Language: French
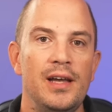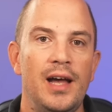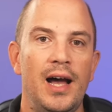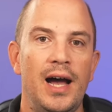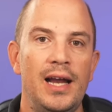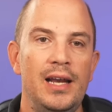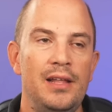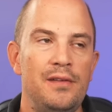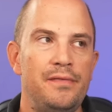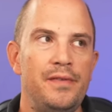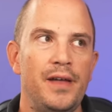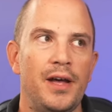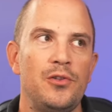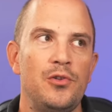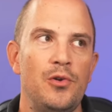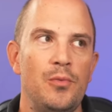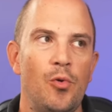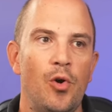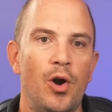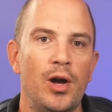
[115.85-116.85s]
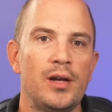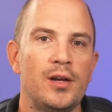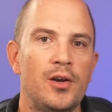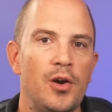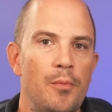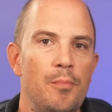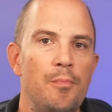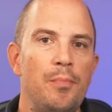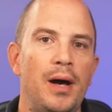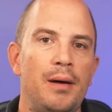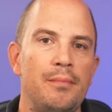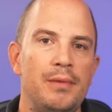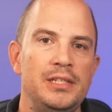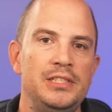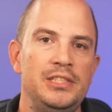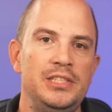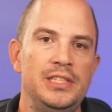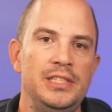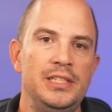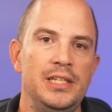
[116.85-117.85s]
allez faire de moi, comme par
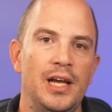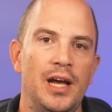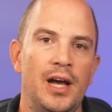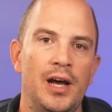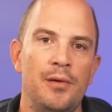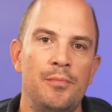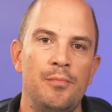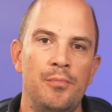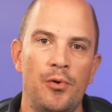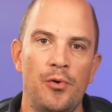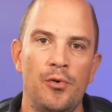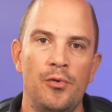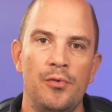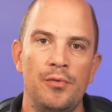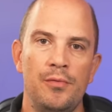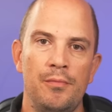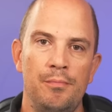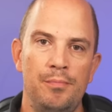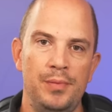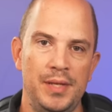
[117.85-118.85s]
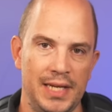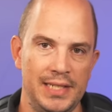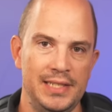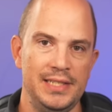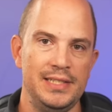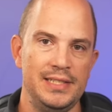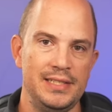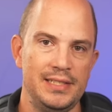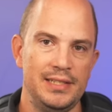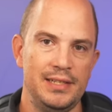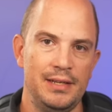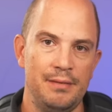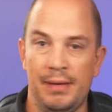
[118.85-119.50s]
magie, un bon pianiste.